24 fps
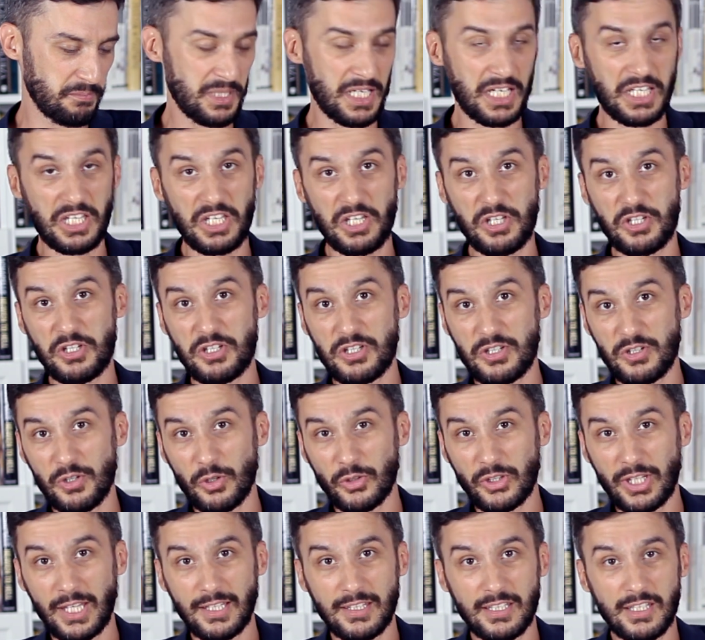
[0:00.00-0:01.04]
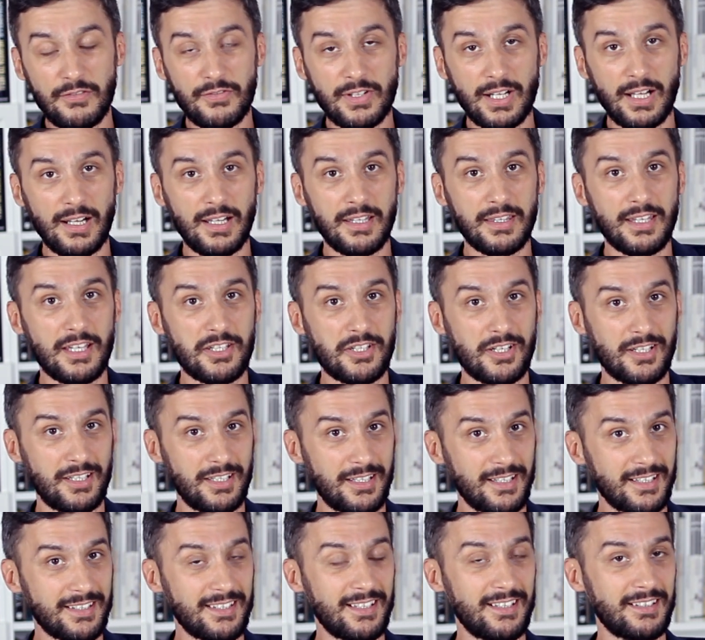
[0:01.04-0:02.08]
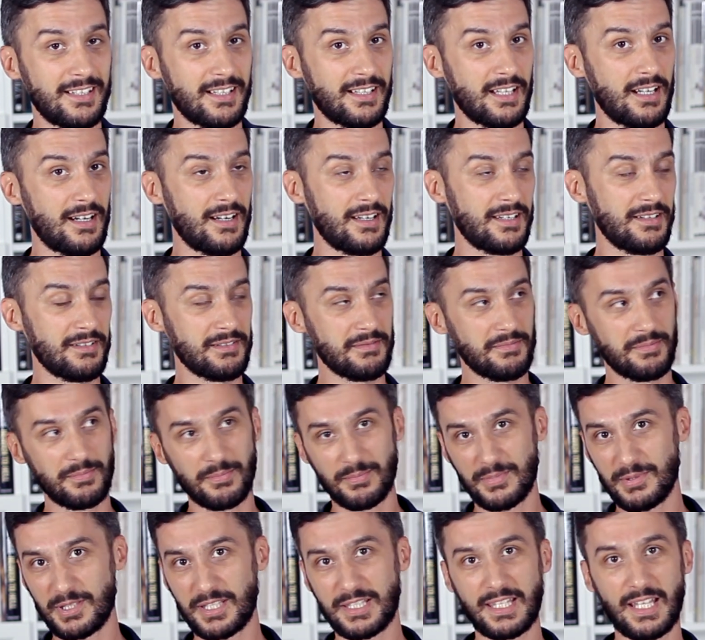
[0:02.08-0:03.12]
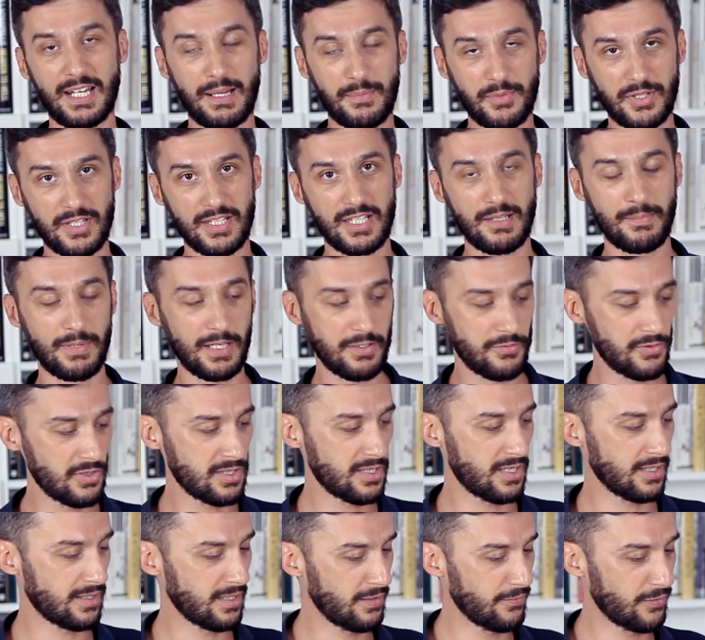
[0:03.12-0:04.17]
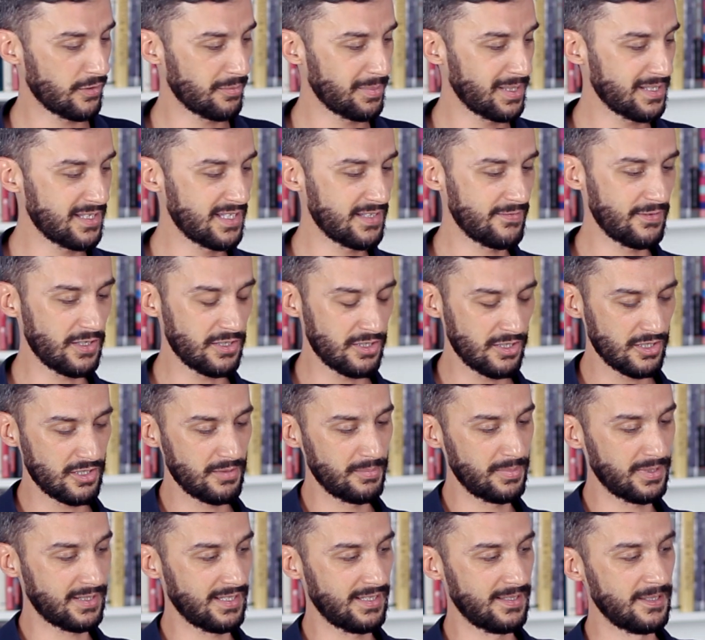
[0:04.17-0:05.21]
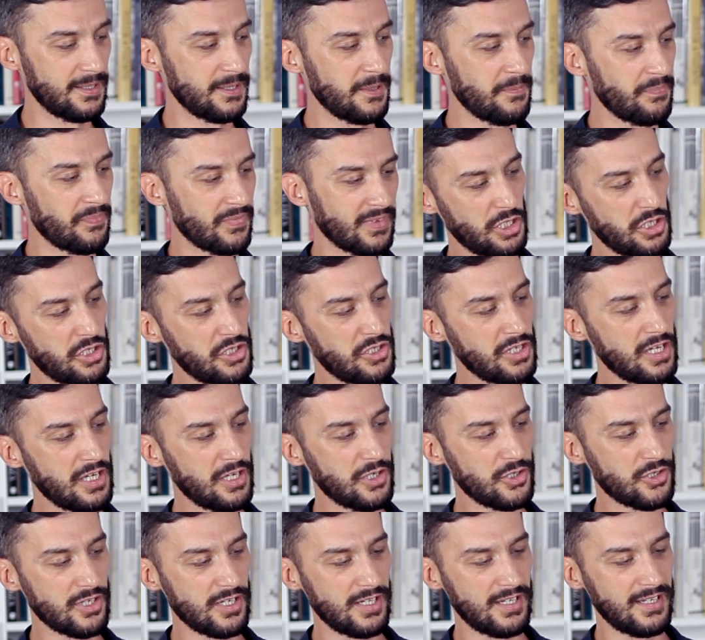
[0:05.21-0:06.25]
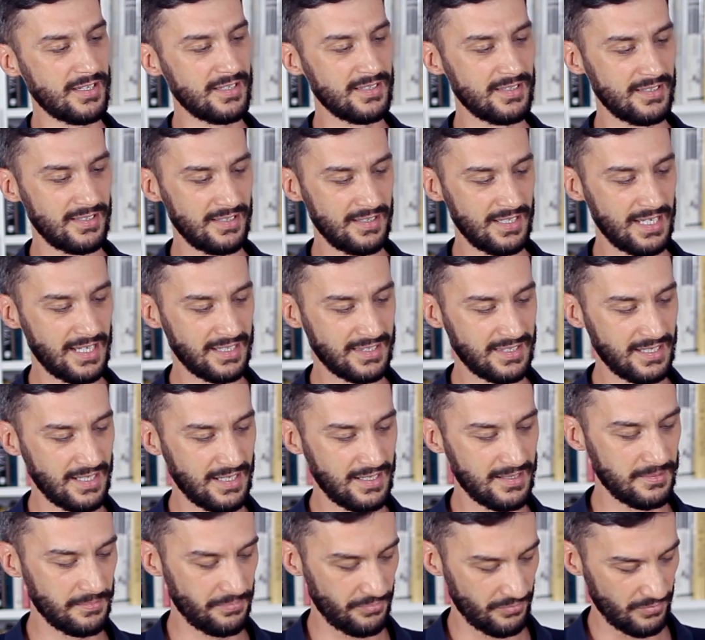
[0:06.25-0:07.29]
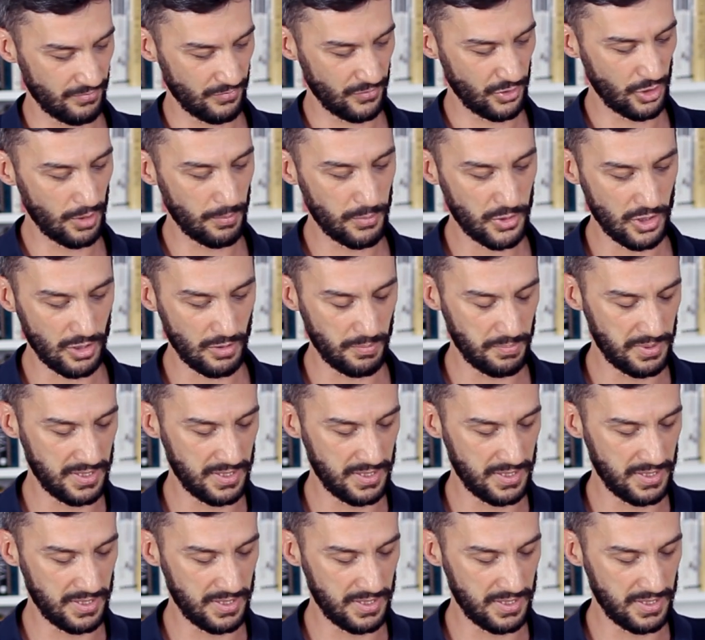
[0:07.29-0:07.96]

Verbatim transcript: jakieś notatki w kalendarzach itd. Tak itd. Tak Staram się zebrać wszystkie te informacje, zwłaszcza żeby te wcześniejsze lata dobrze